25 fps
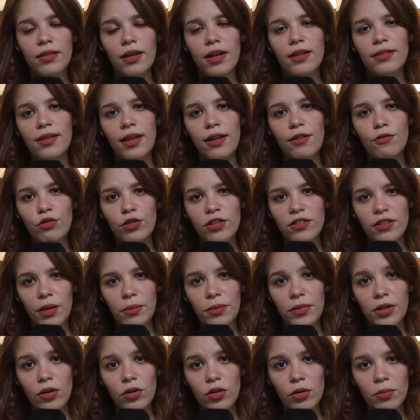سنه
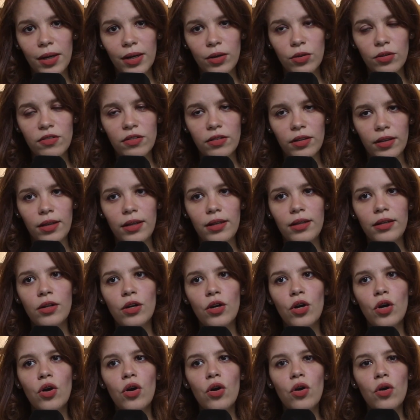1994
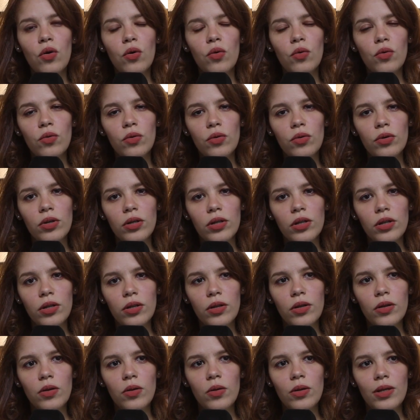
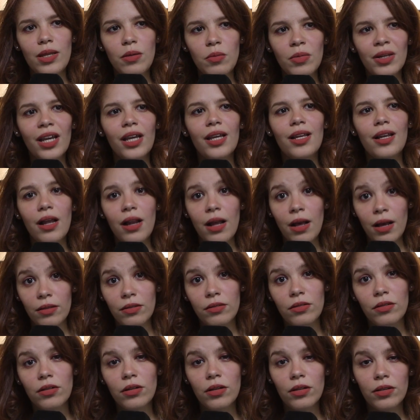واللي من خلال
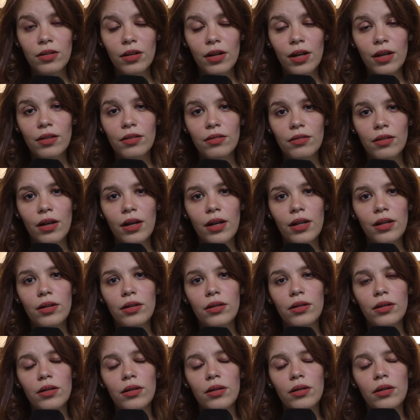هذه الدراسه
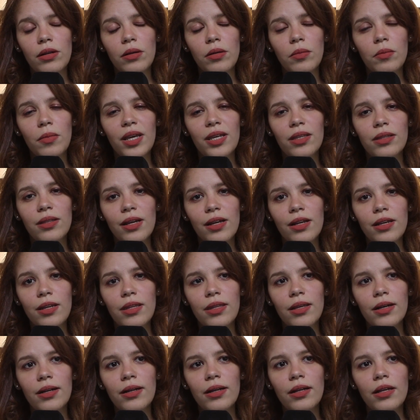
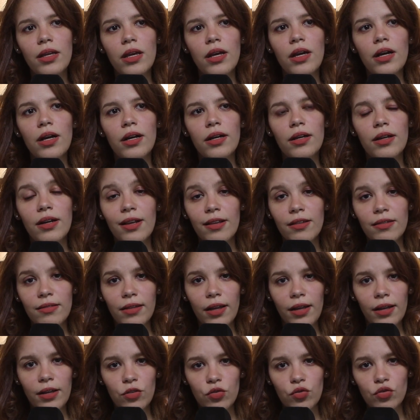الميدانيه
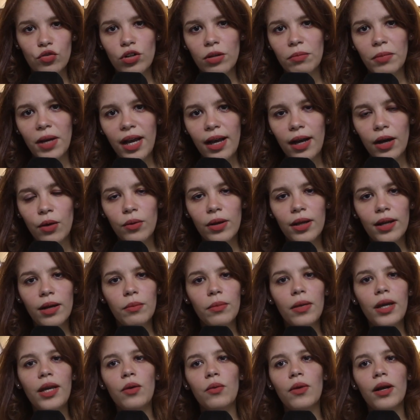ركزنا على زوج المحاور
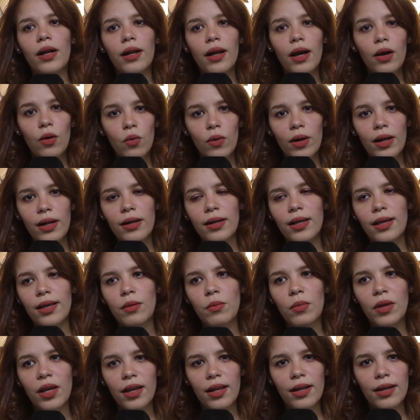المحور الاول
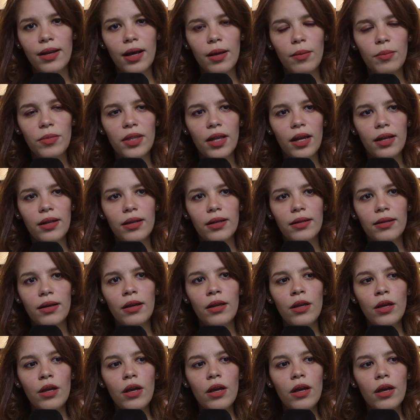كيمكننا من
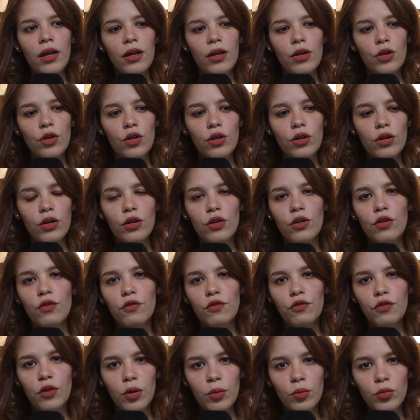اننا
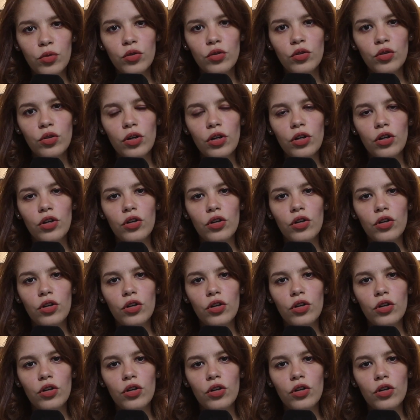نفهموا